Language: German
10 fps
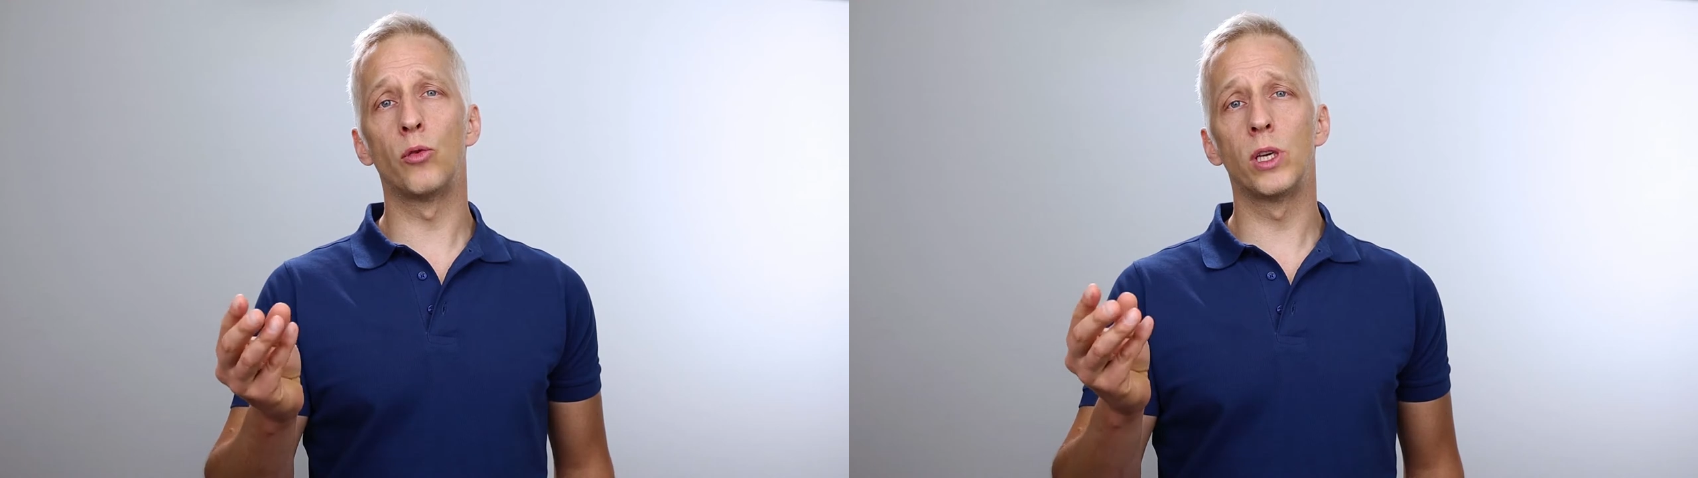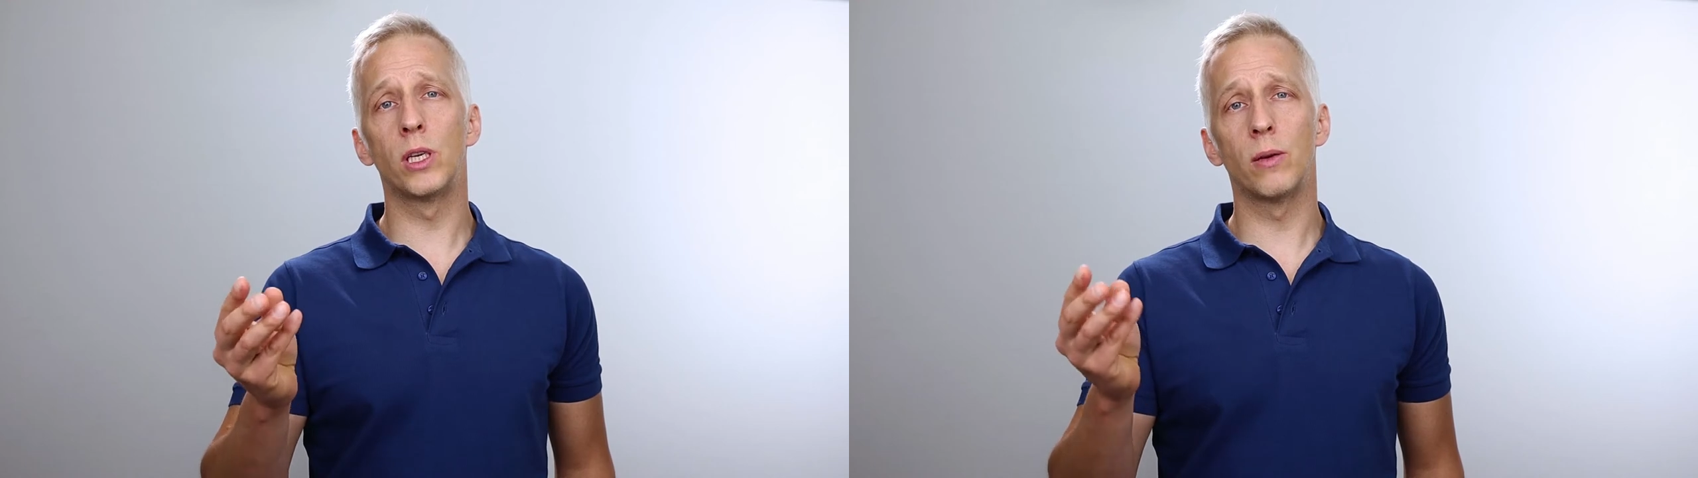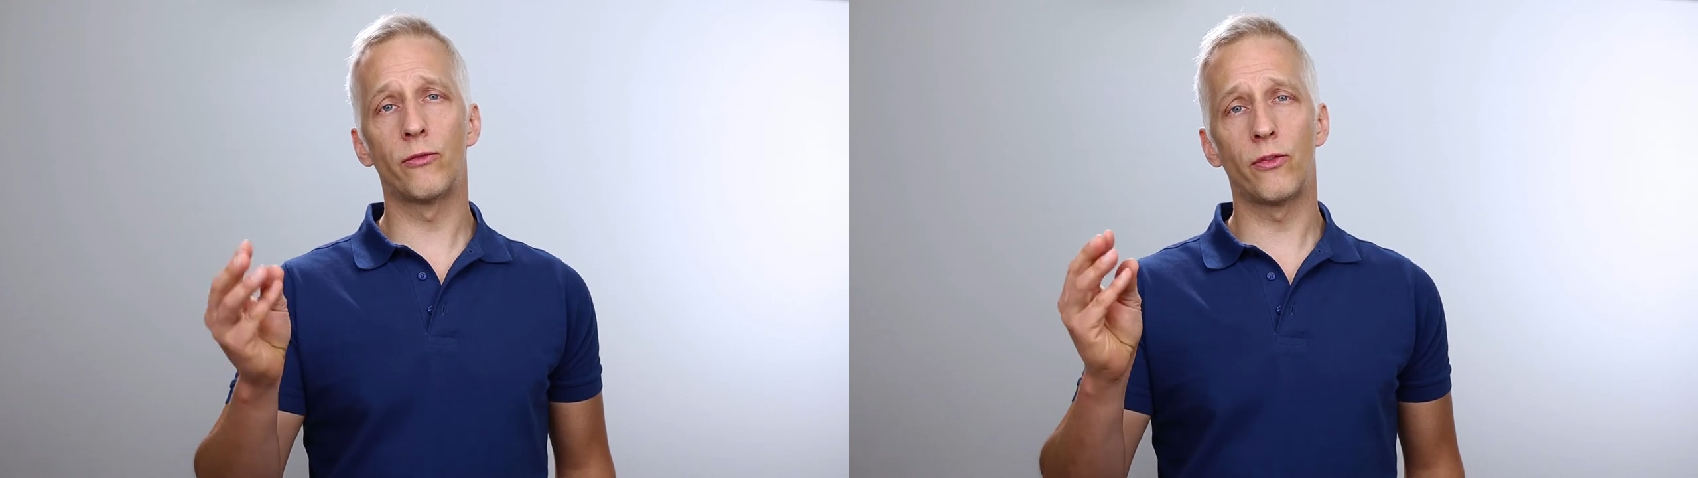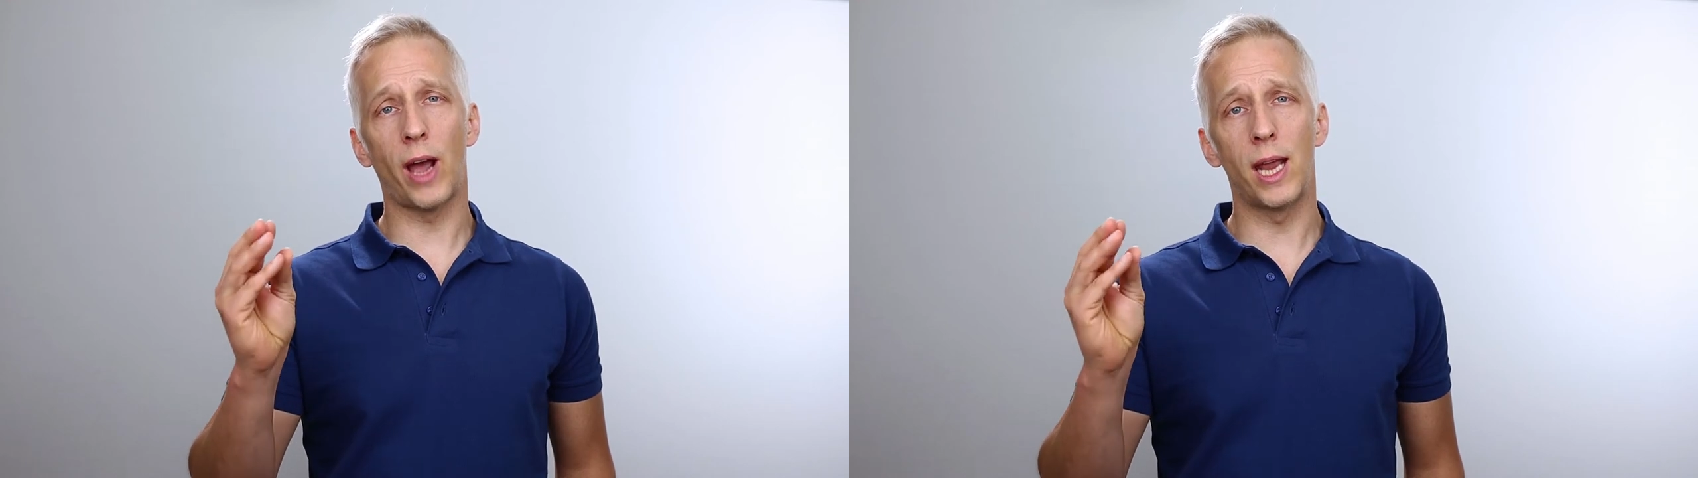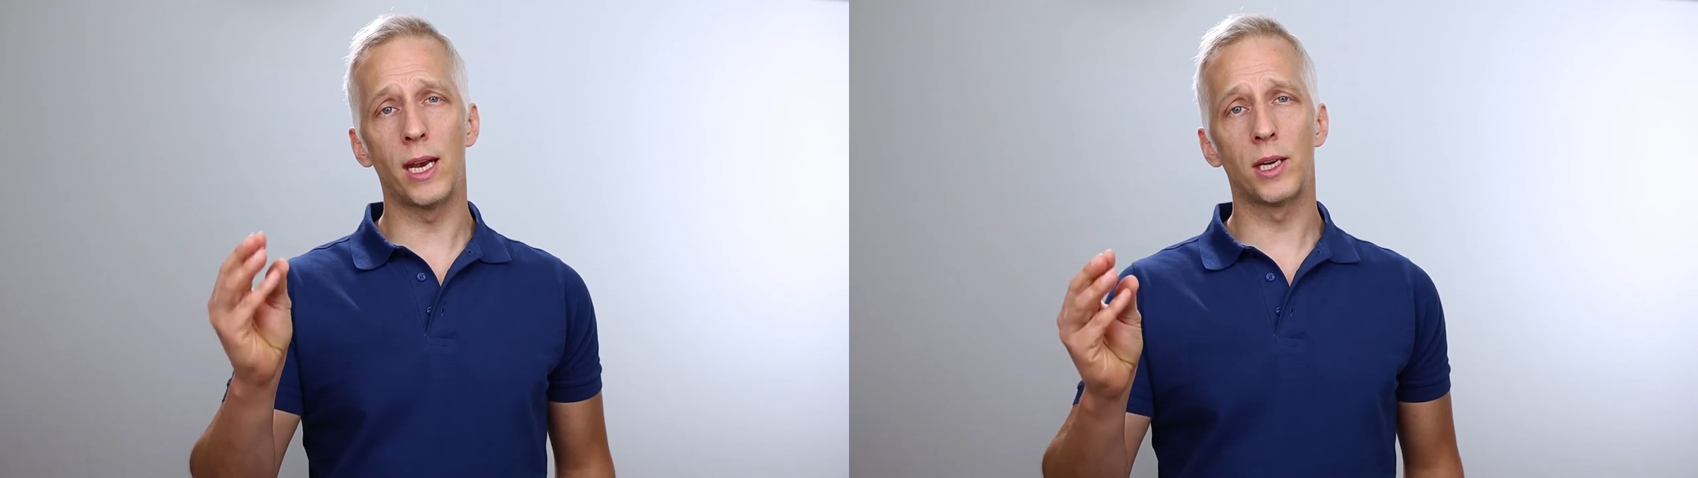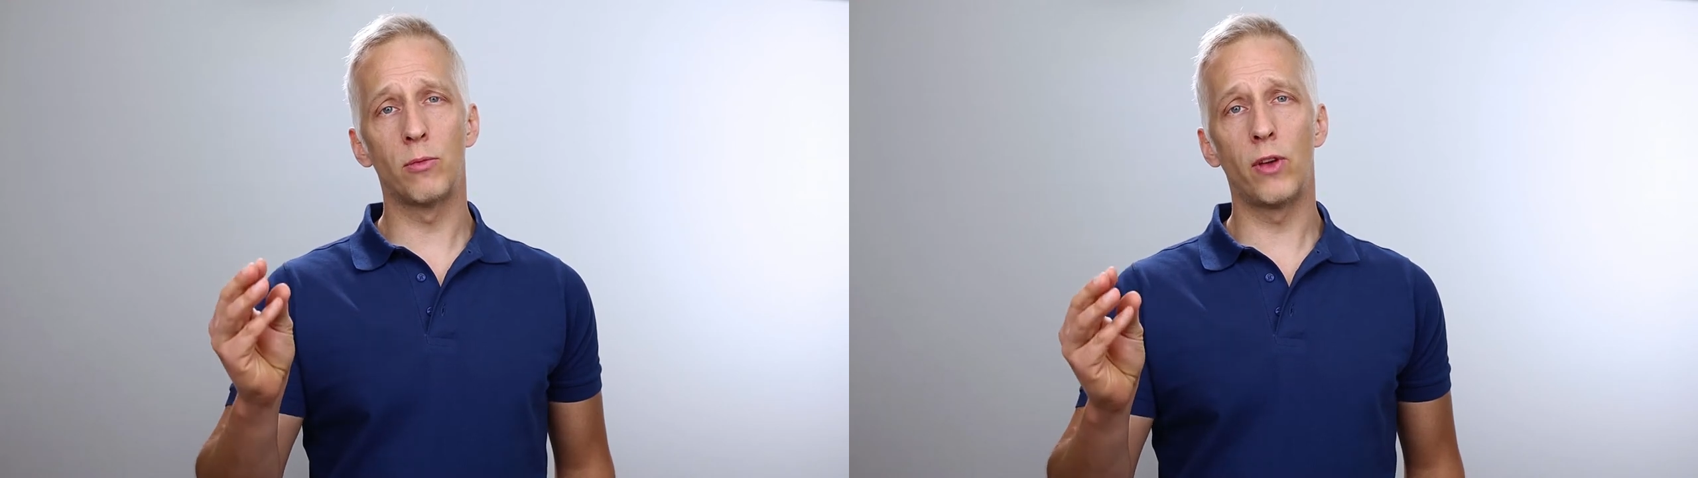durch veränderte